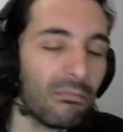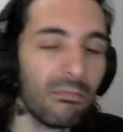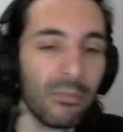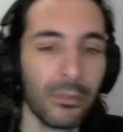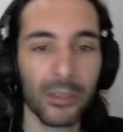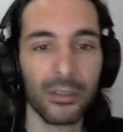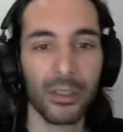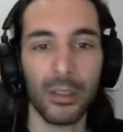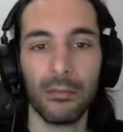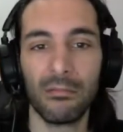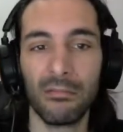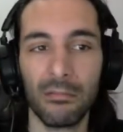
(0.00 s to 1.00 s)
no sé.
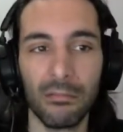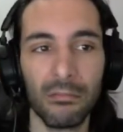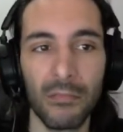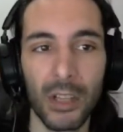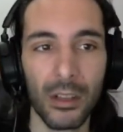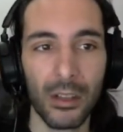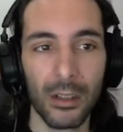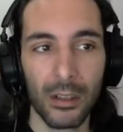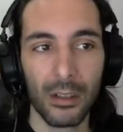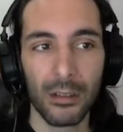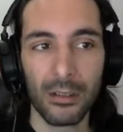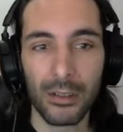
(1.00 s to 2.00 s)

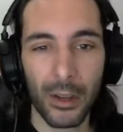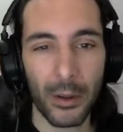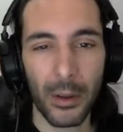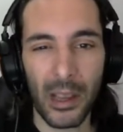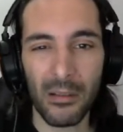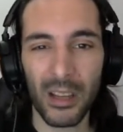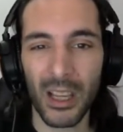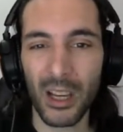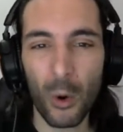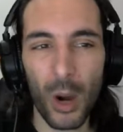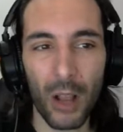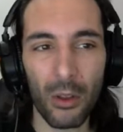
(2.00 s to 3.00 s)
No sé. He
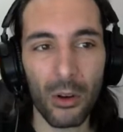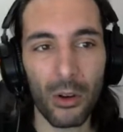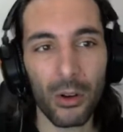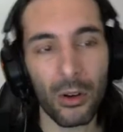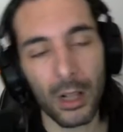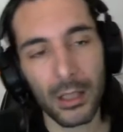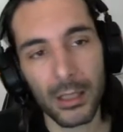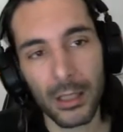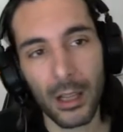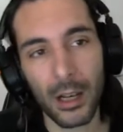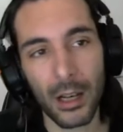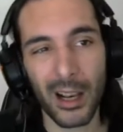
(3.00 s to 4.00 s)
jugado al,
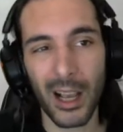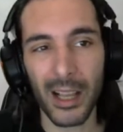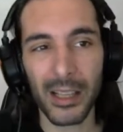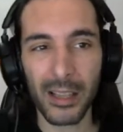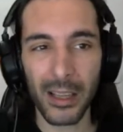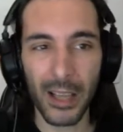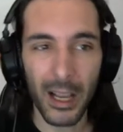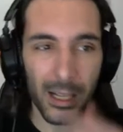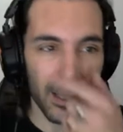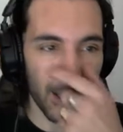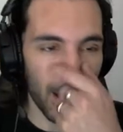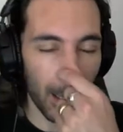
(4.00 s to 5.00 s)
a ese y al
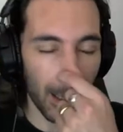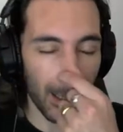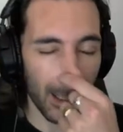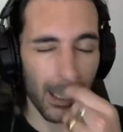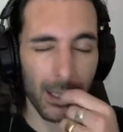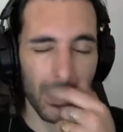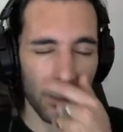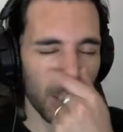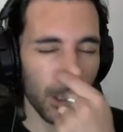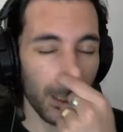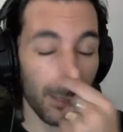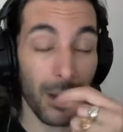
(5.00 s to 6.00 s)

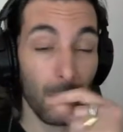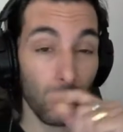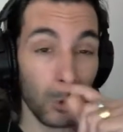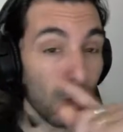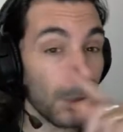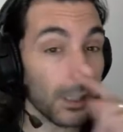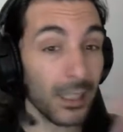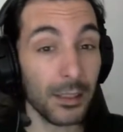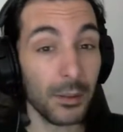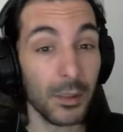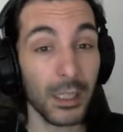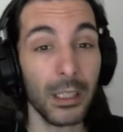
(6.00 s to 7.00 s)
SimCity. Me ha gustado más el
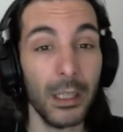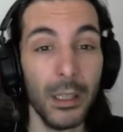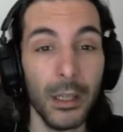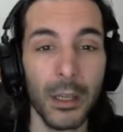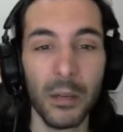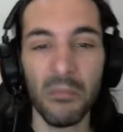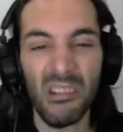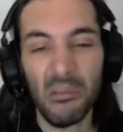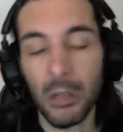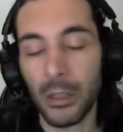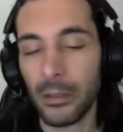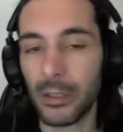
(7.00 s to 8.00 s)
SimCity. Pero
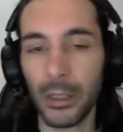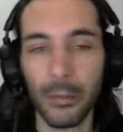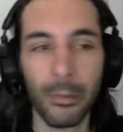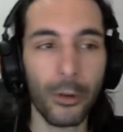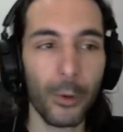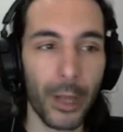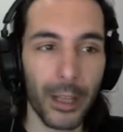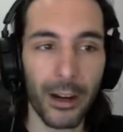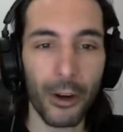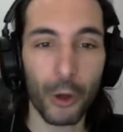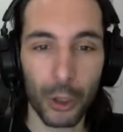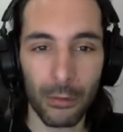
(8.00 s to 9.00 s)
bueno, no sé. Pero voy a
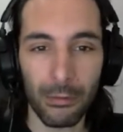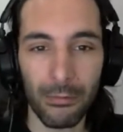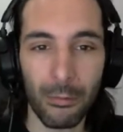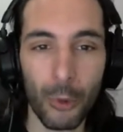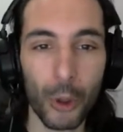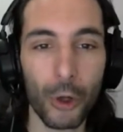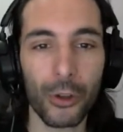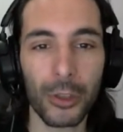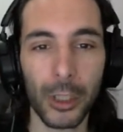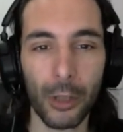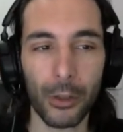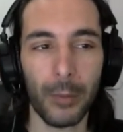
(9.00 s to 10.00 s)
traer otro. Muy
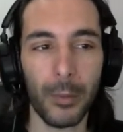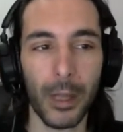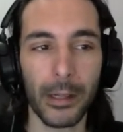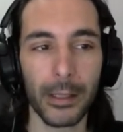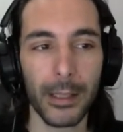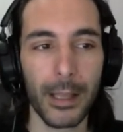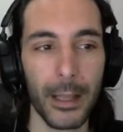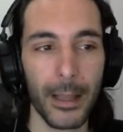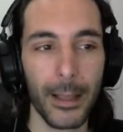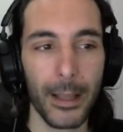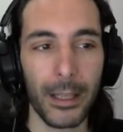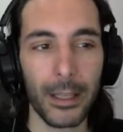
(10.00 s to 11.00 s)
conocido también.
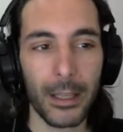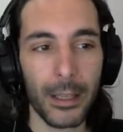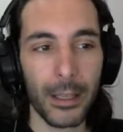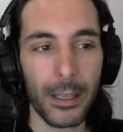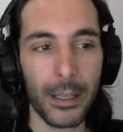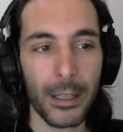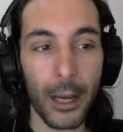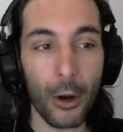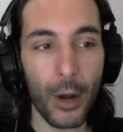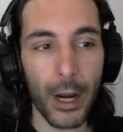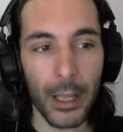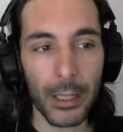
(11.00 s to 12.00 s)
Y tengo
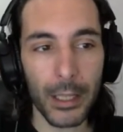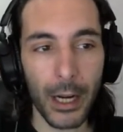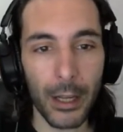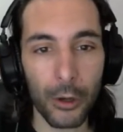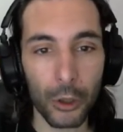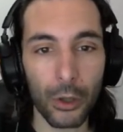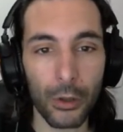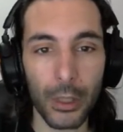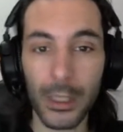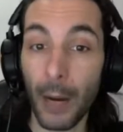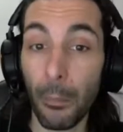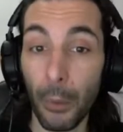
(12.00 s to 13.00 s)
ganas de traer otro de
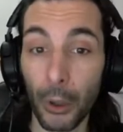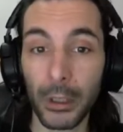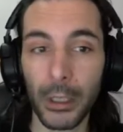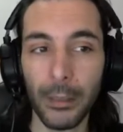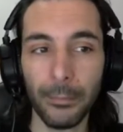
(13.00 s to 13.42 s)
transporte.